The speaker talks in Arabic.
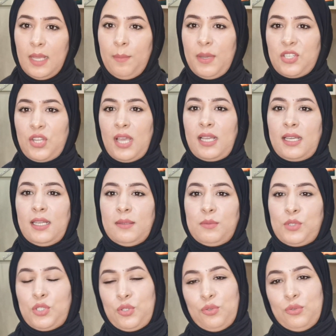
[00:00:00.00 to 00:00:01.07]
باش هكا
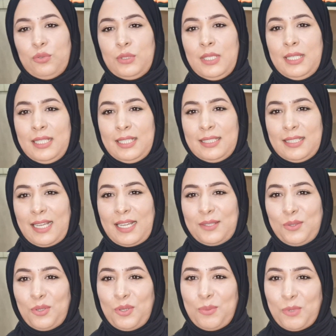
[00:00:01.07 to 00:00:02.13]
نمشيو
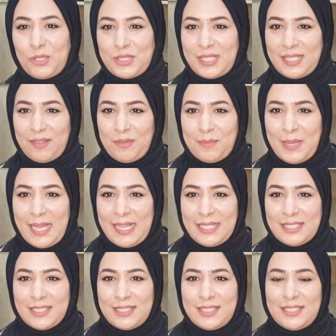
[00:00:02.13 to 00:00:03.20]
نقادوا الامور ديالنا في
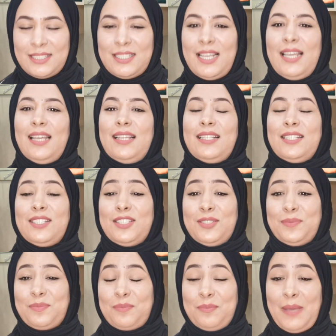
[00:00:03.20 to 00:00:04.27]
محل آه،
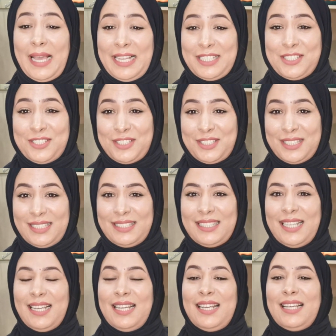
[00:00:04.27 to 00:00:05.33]
محل جديد
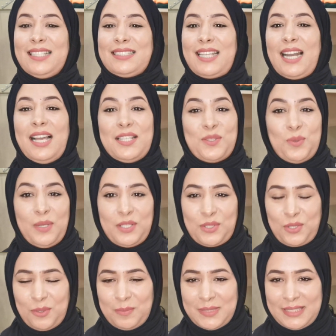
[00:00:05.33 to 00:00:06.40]
صراحه
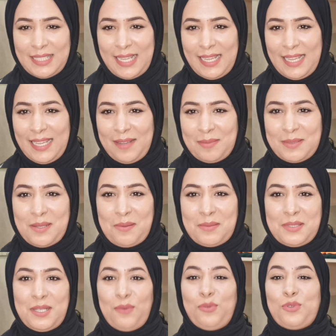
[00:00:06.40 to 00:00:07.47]
توحشتكم بزاف بزاف
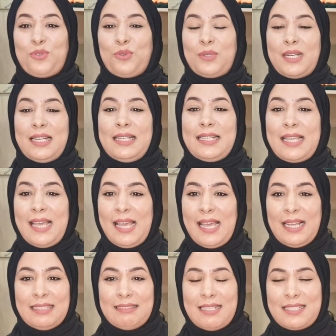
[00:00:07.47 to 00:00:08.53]
بزاف وشكرا
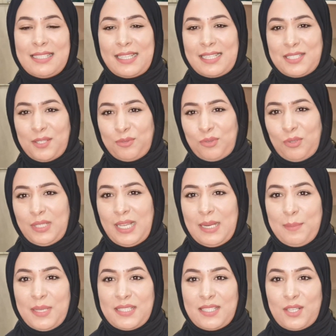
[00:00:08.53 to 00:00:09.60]
لكاع الناس اللي كيصيفطوا لي
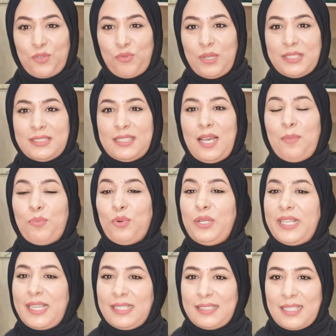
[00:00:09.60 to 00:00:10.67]
لي ميساج في واتساب
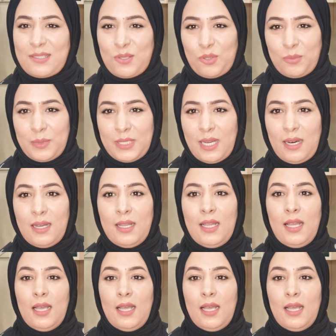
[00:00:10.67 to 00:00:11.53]
واللي كيتصلوا بيا